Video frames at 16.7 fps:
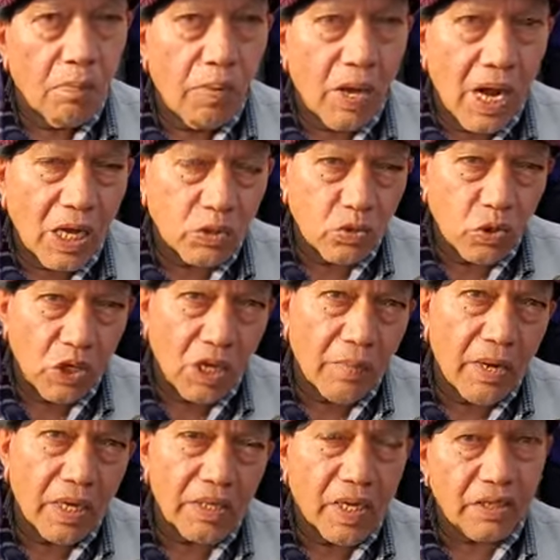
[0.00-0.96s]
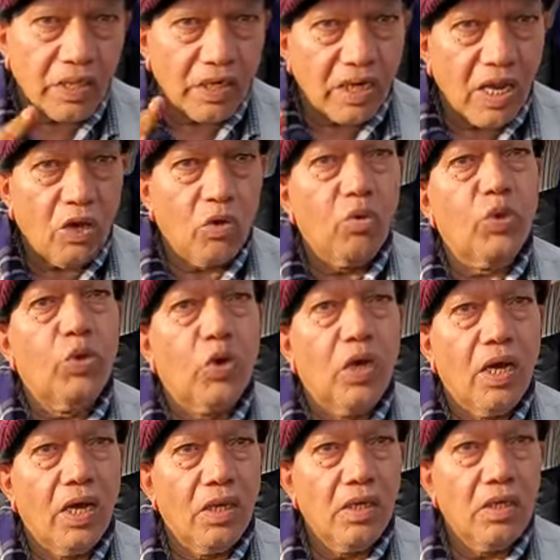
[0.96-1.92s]
पास होने के बाद आज तक लागू नहीं
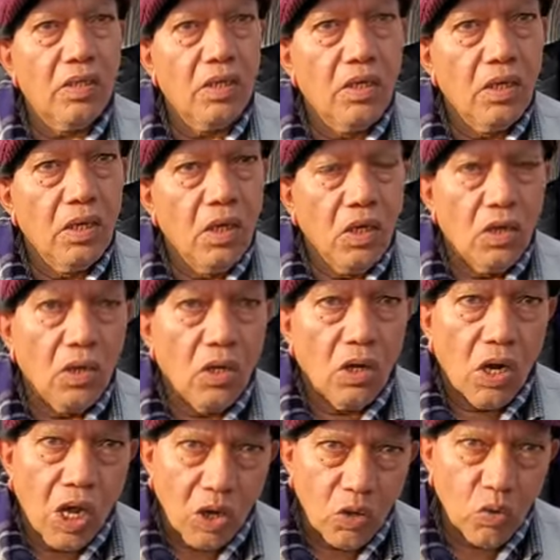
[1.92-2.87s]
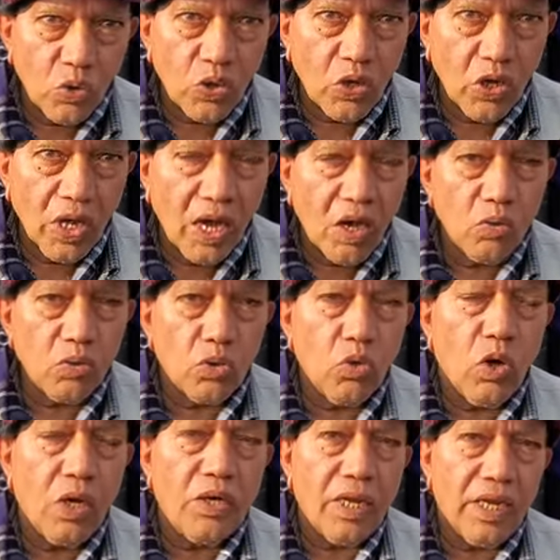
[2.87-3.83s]
होया लागू नहीं होया
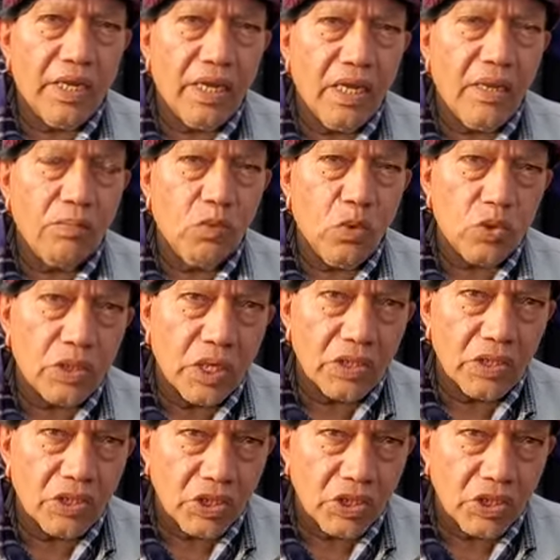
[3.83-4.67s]
उसको हटाने के लिए हम दो साल से